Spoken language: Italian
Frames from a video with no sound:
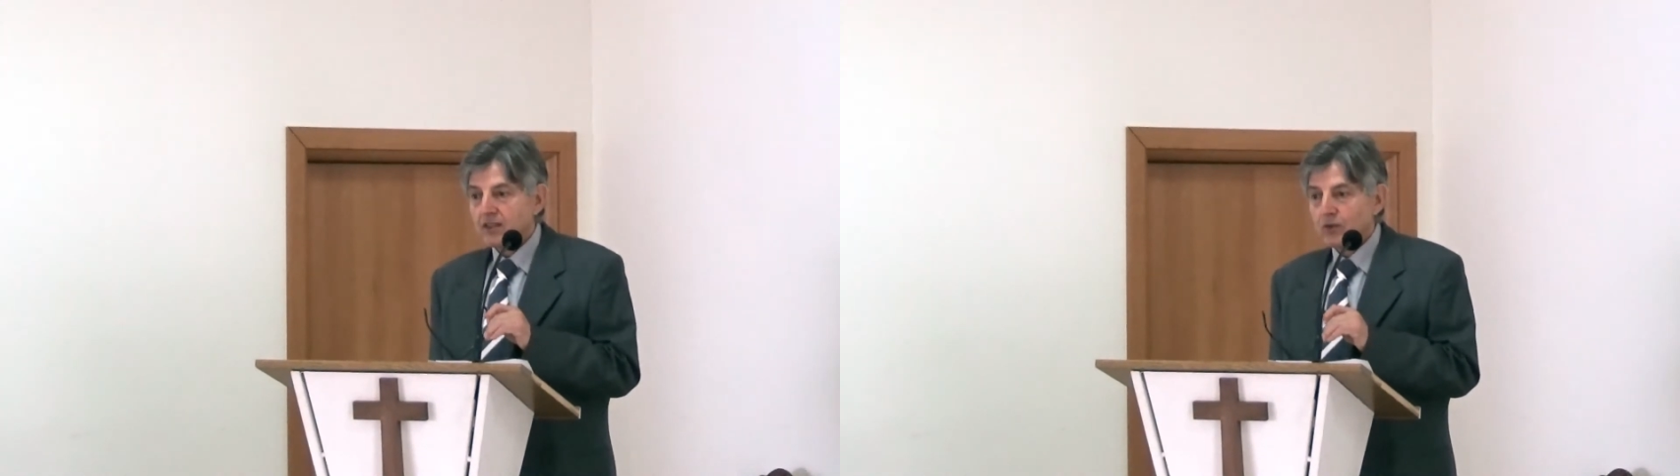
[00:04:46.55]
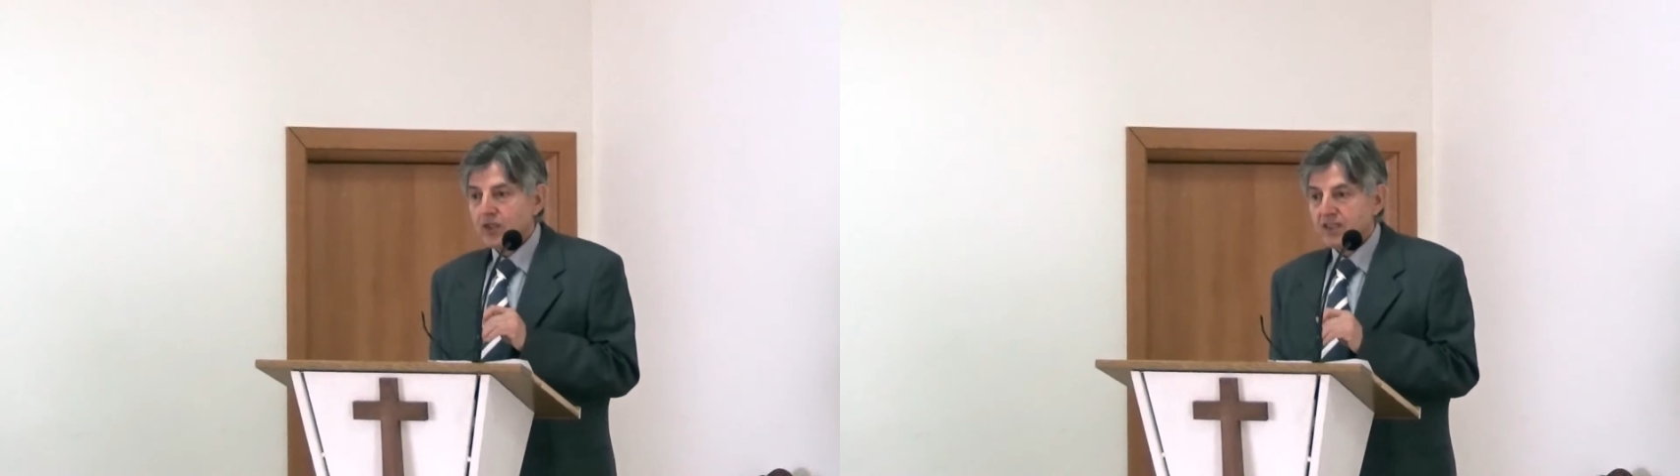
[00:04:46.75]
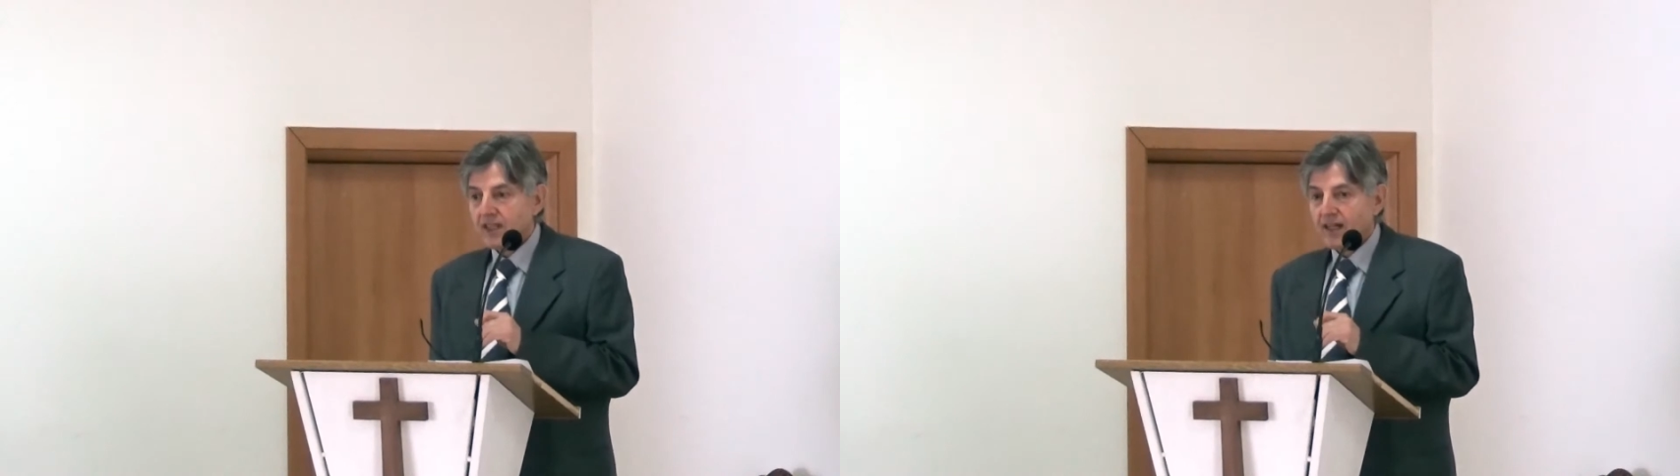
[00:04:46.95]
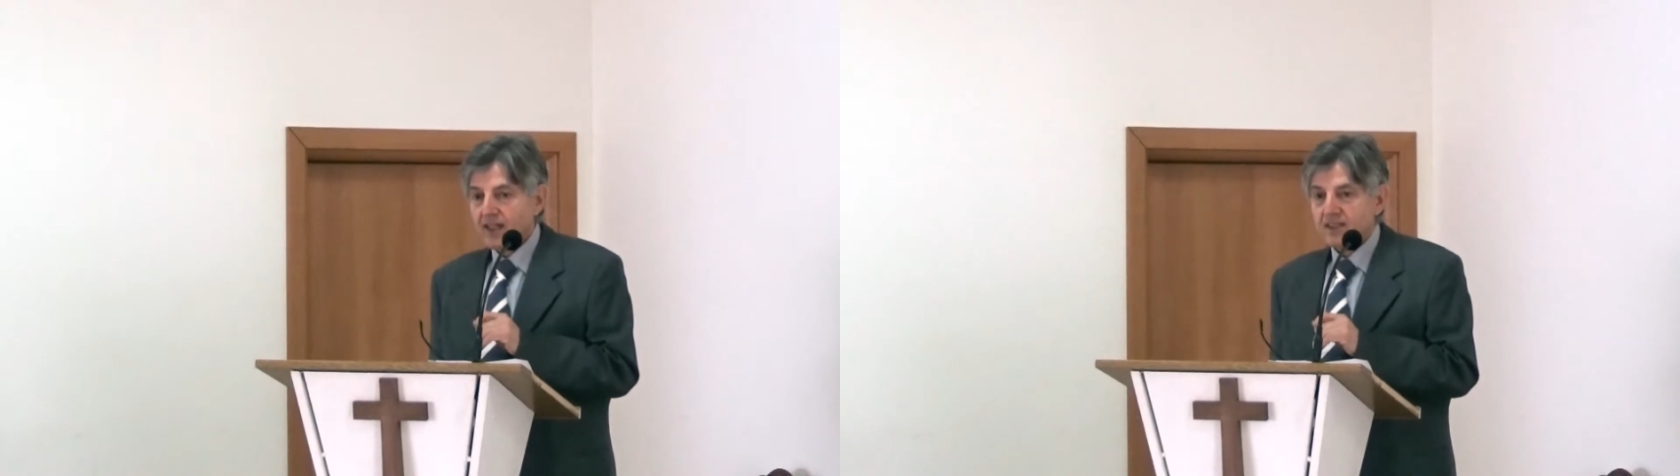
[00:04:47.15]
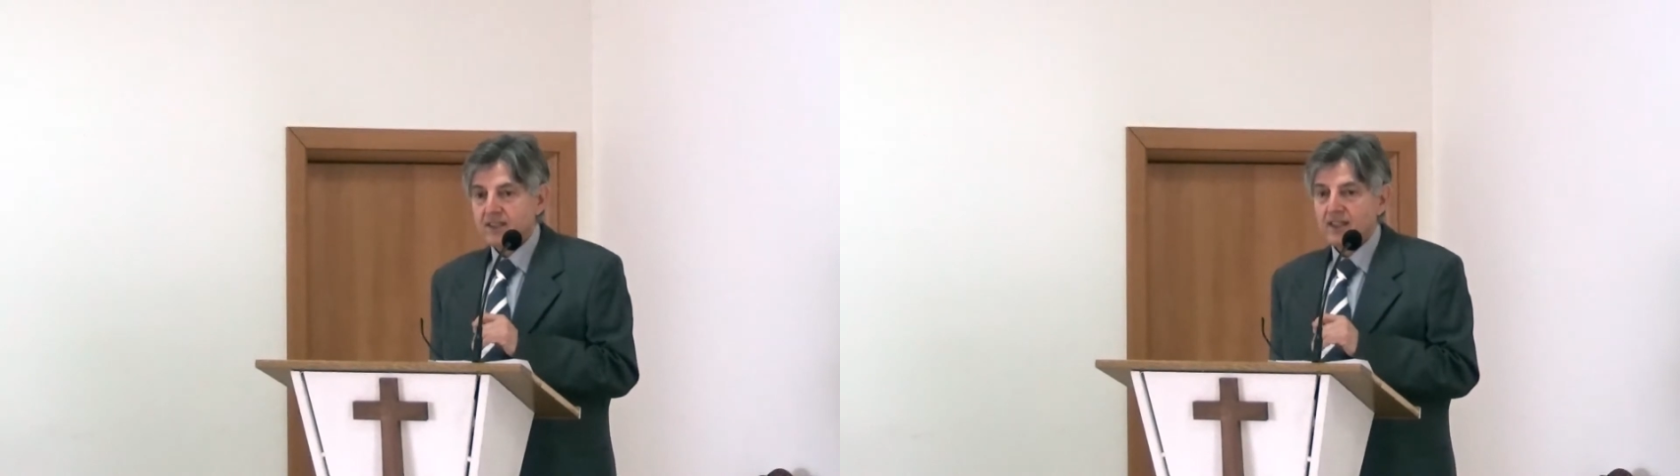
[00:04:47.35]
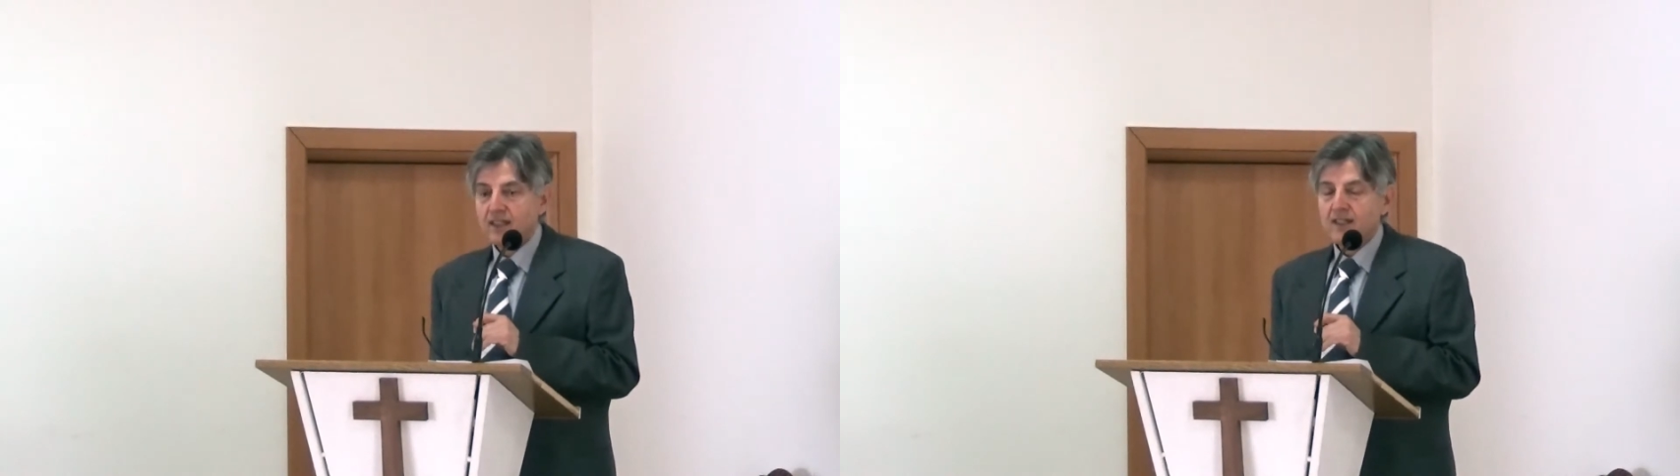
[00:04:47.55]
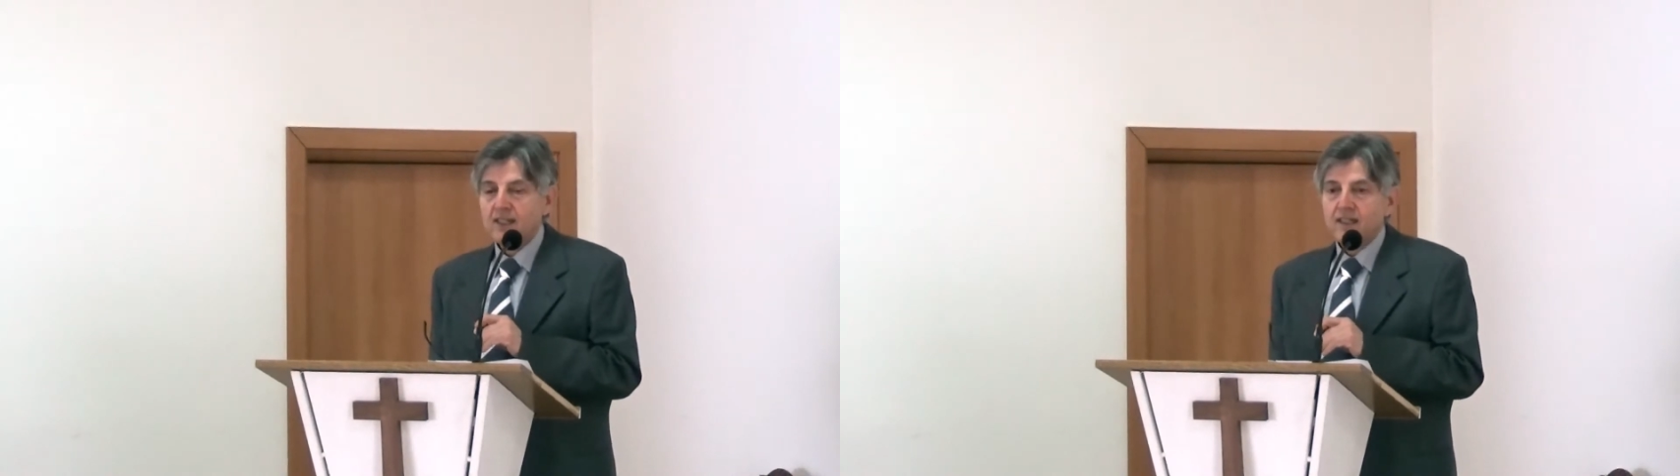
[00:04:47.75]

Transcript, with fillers: questa grazia